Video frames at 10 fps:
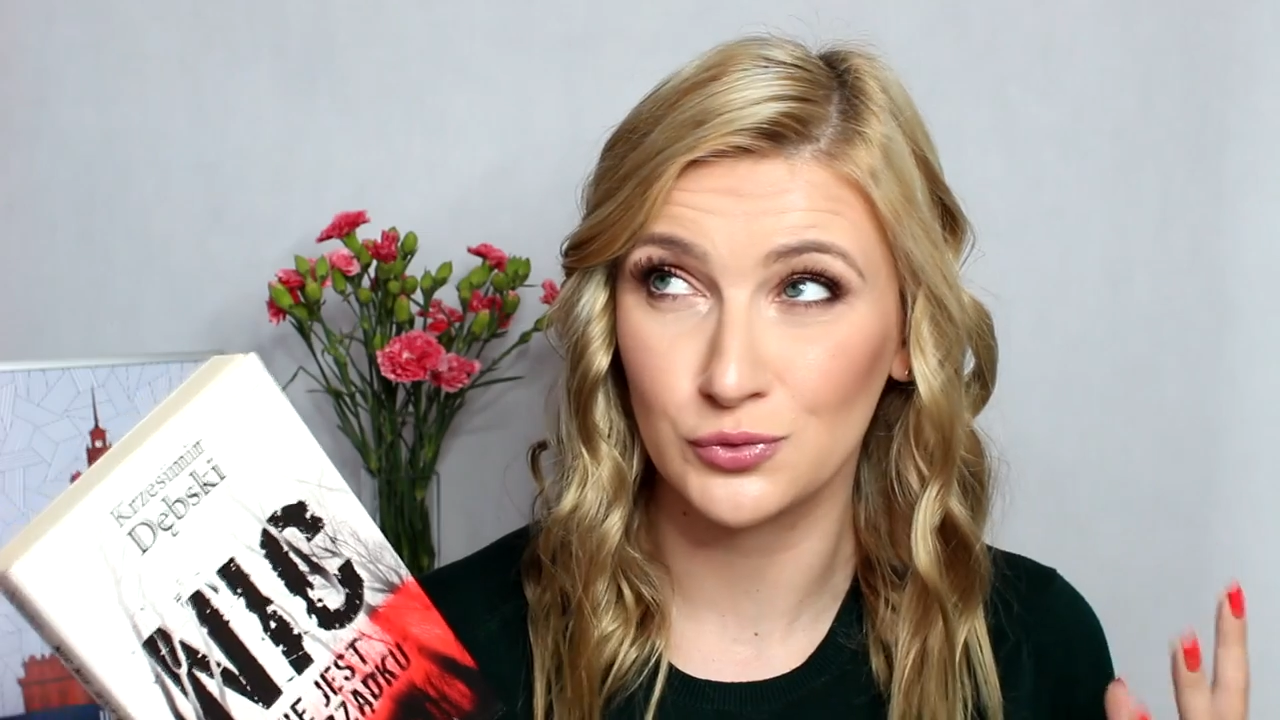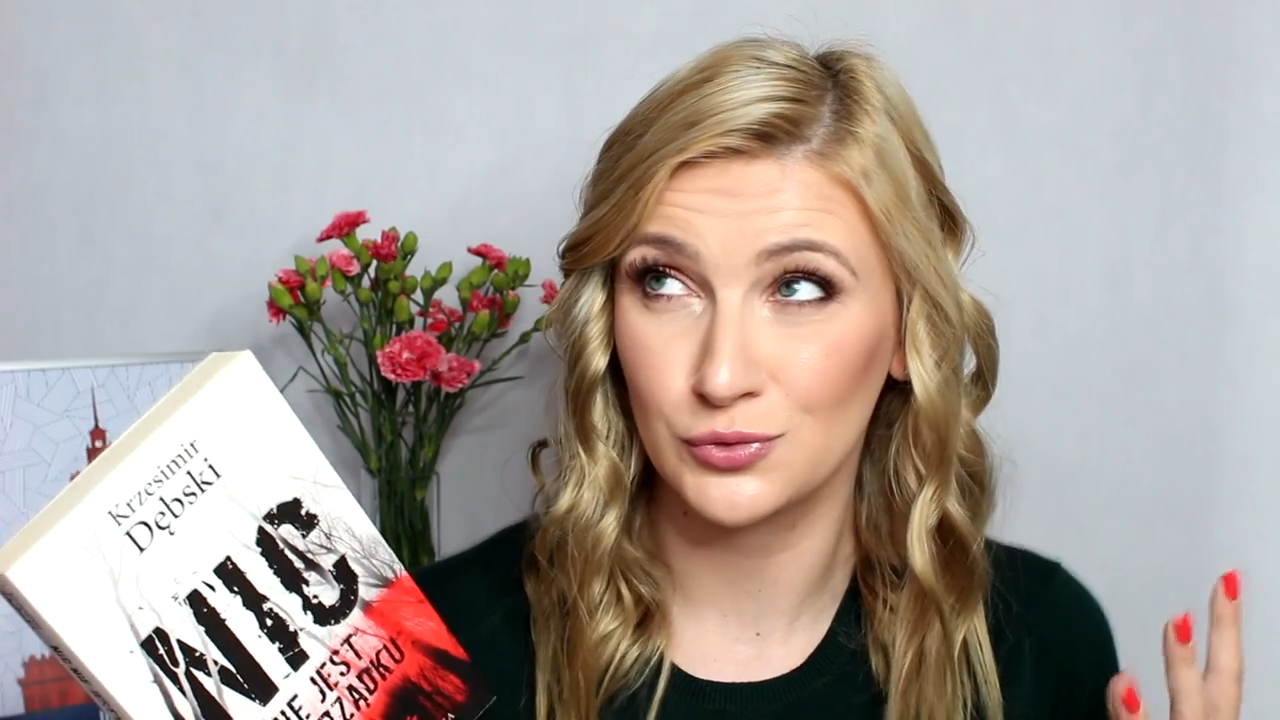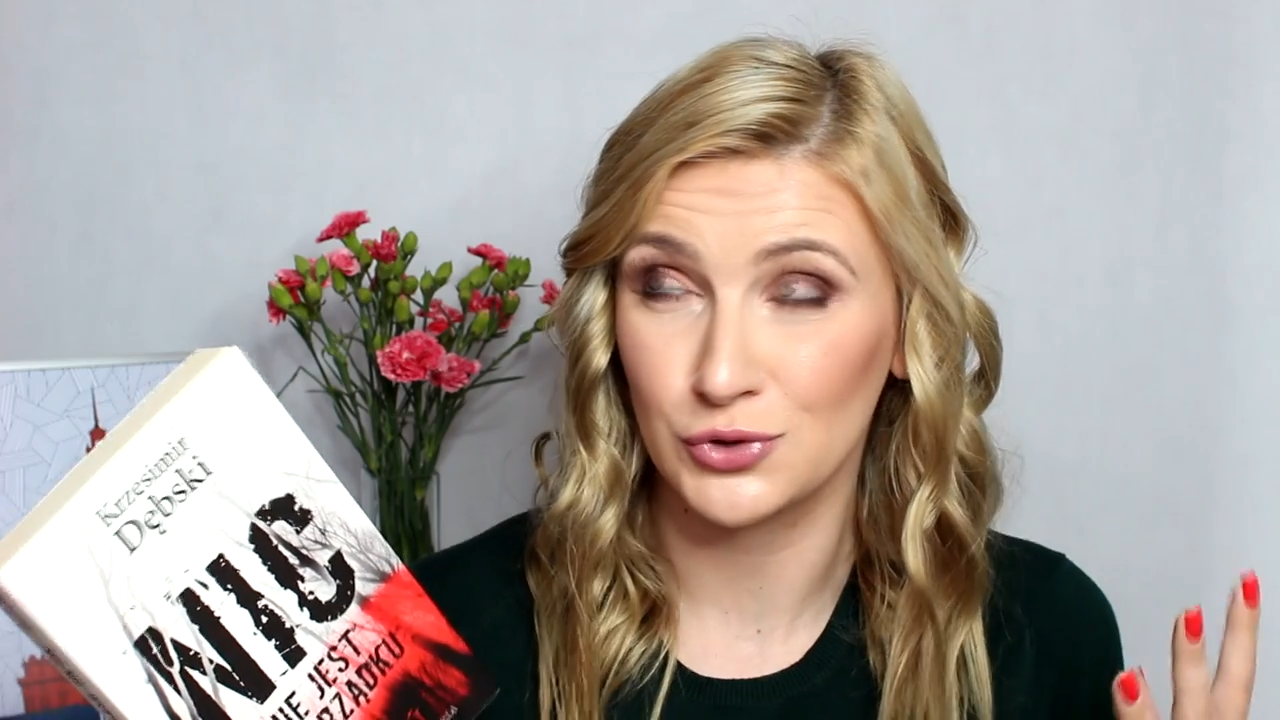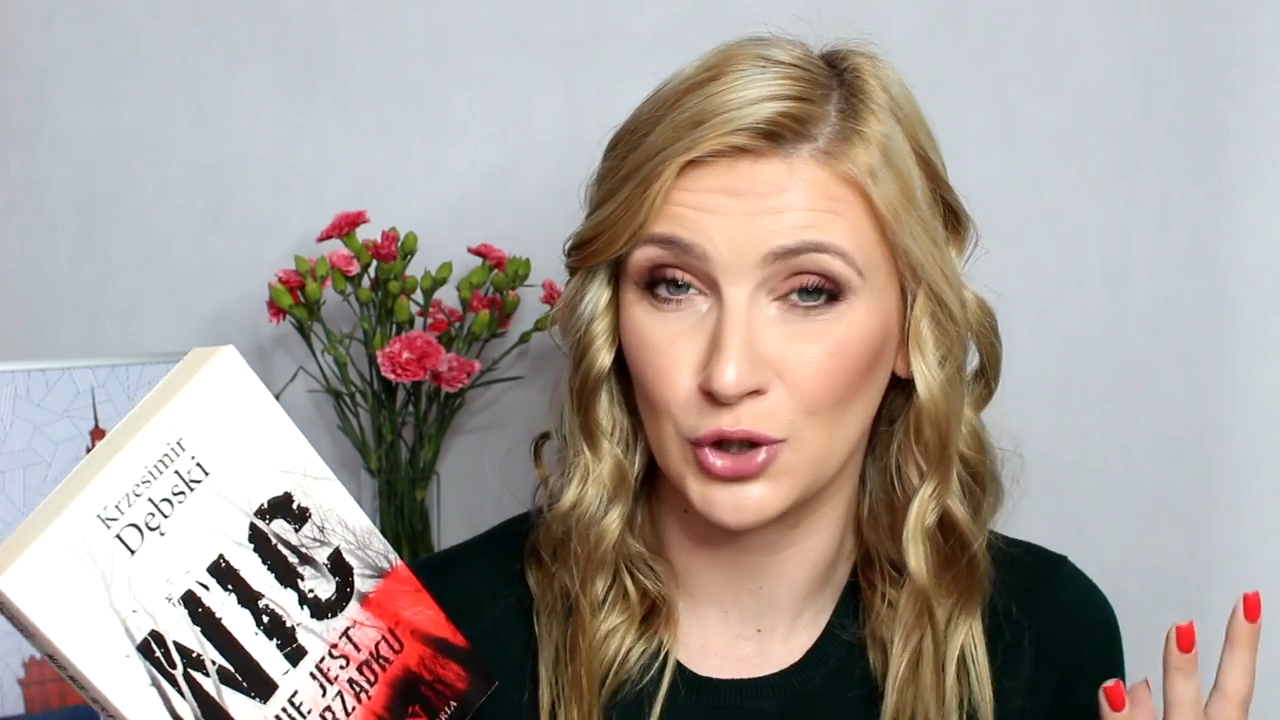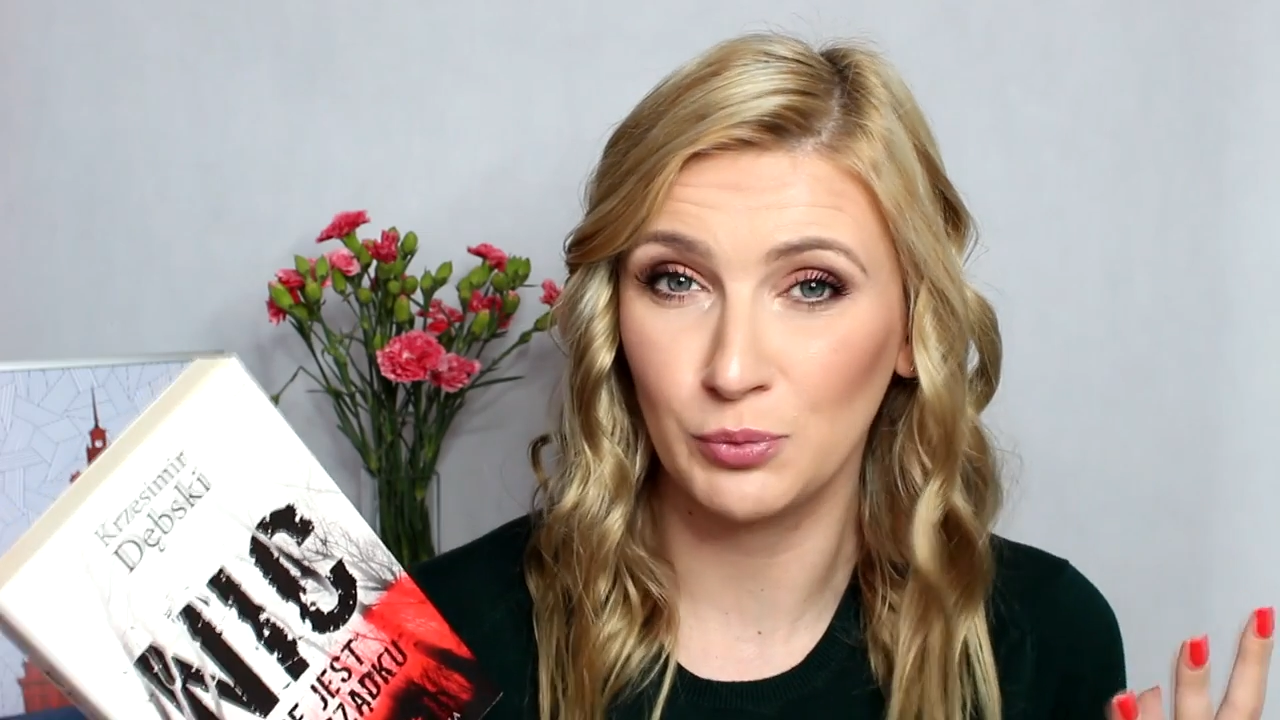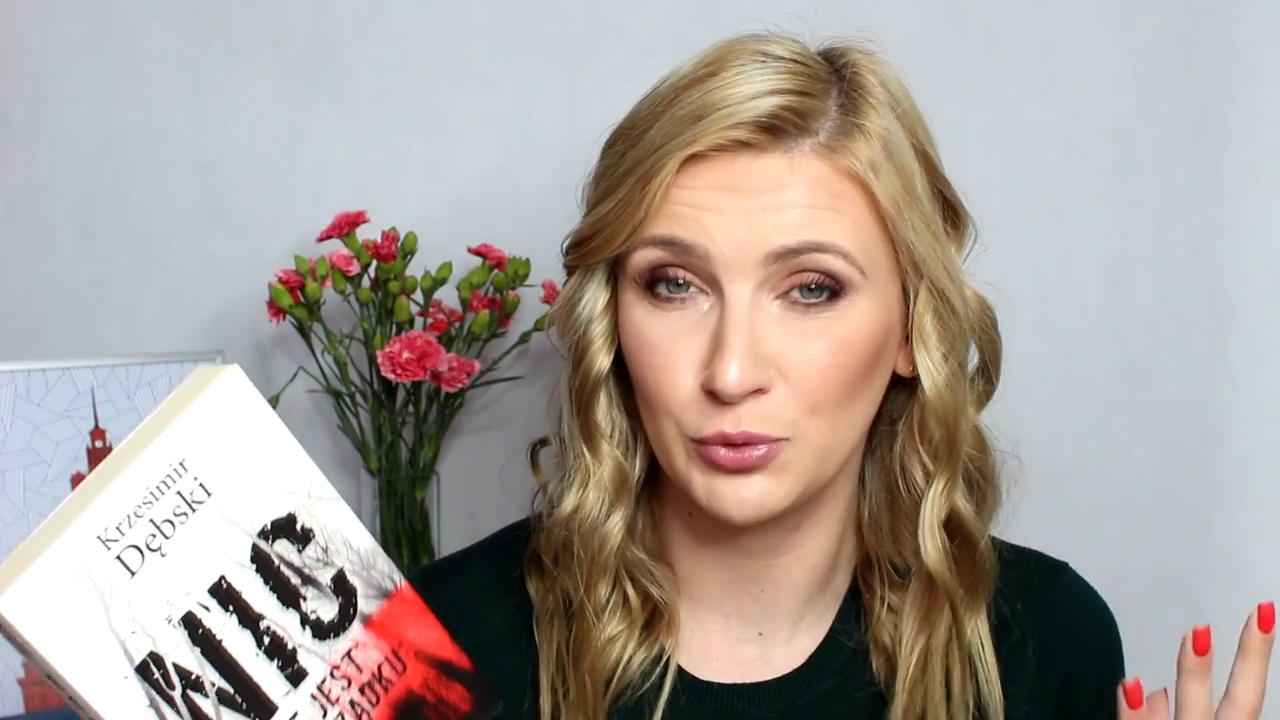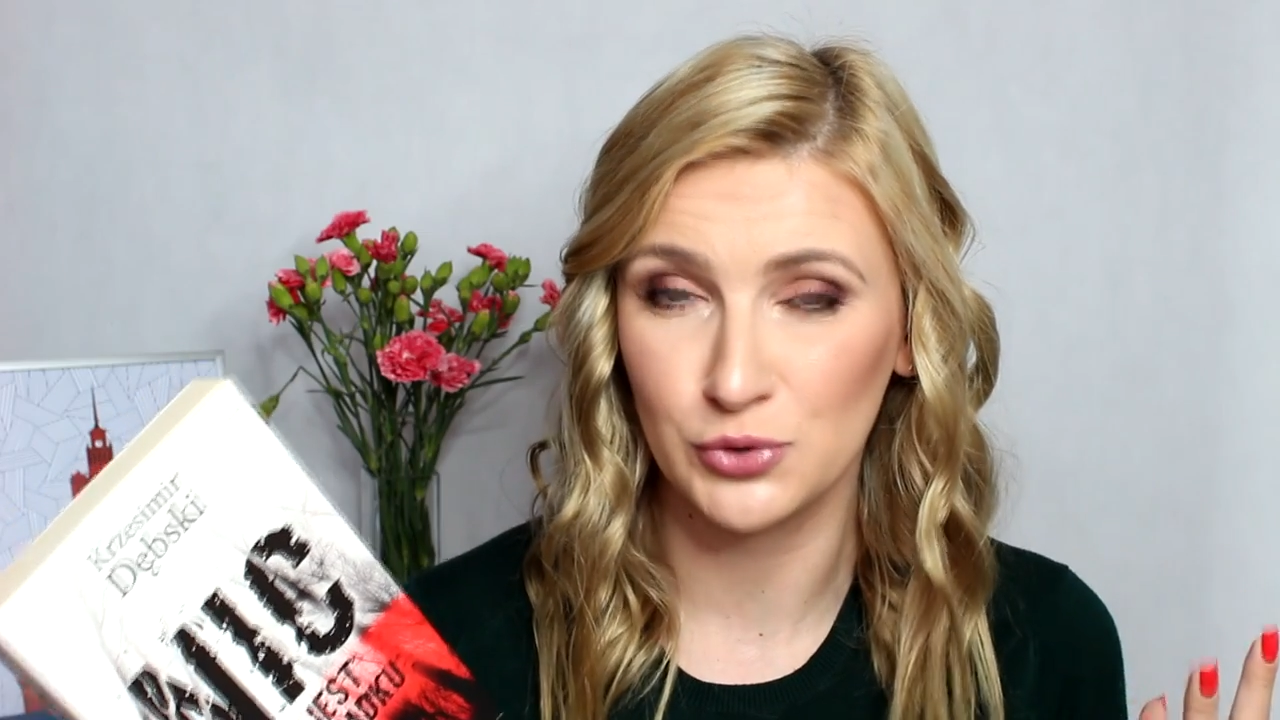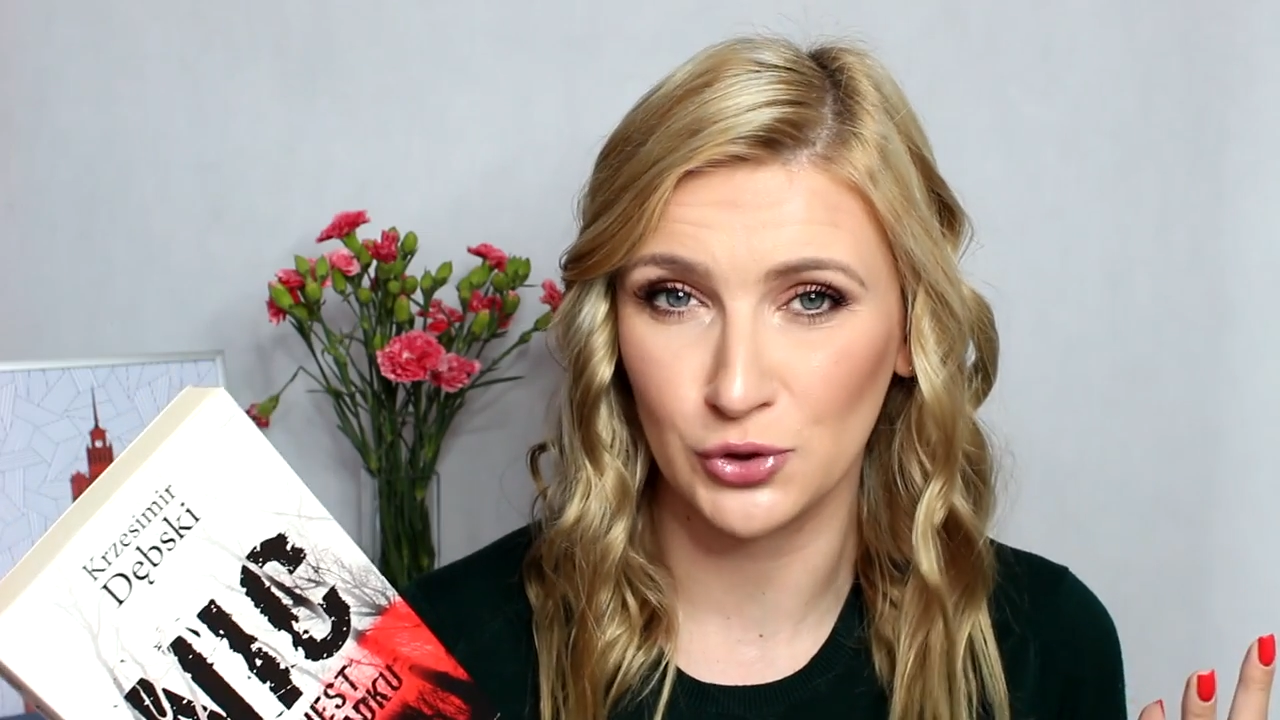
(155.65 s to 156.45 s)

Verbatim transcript: zrobił